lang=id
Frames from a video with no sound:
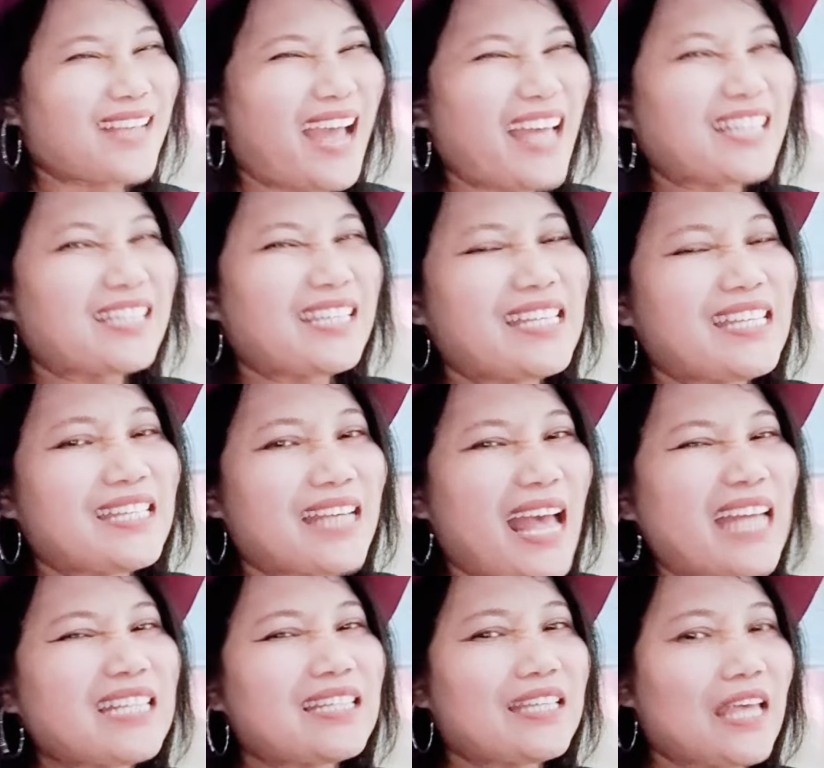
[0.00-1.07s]
kas kes
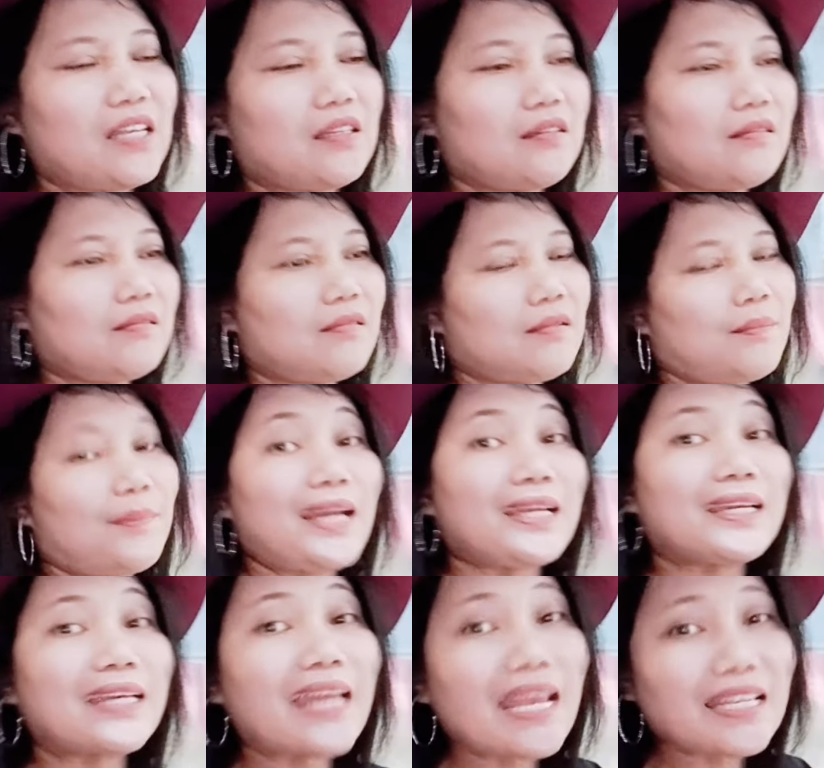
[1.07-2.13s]
kas kes
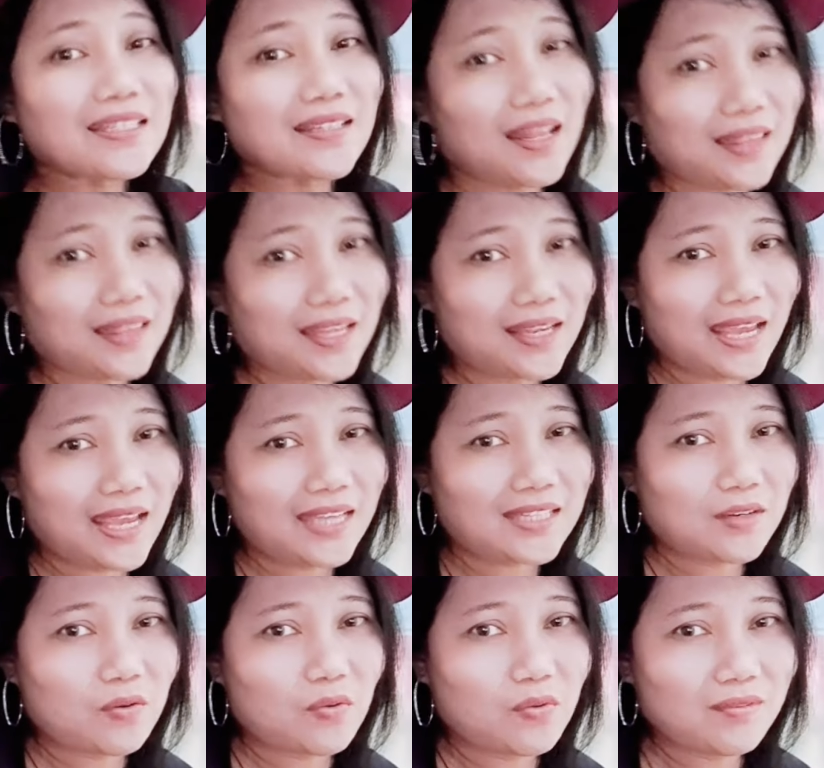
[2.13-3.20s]
berdes nanti
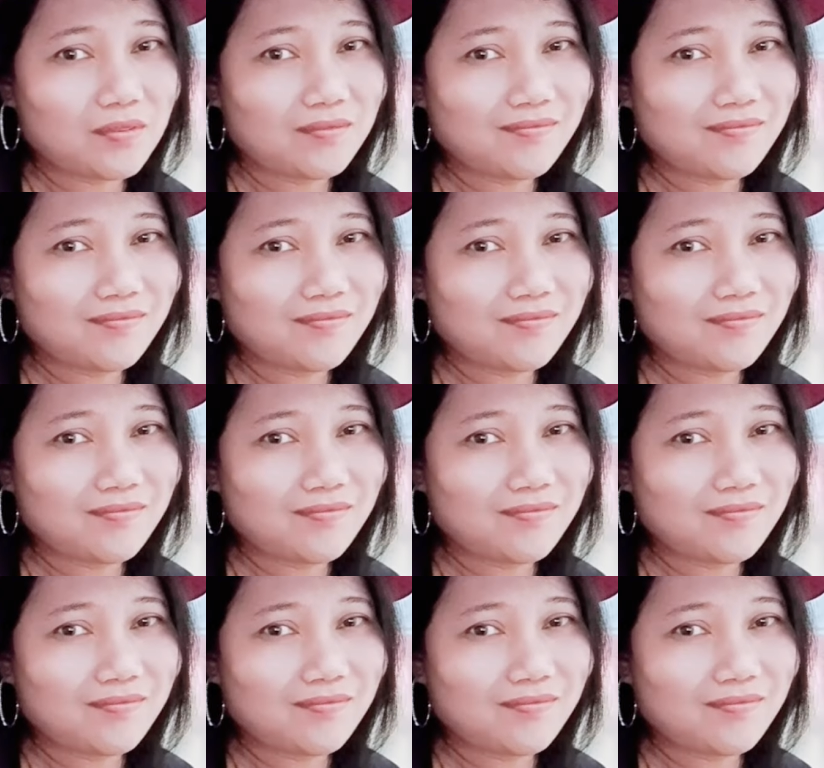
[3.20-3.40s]
kesku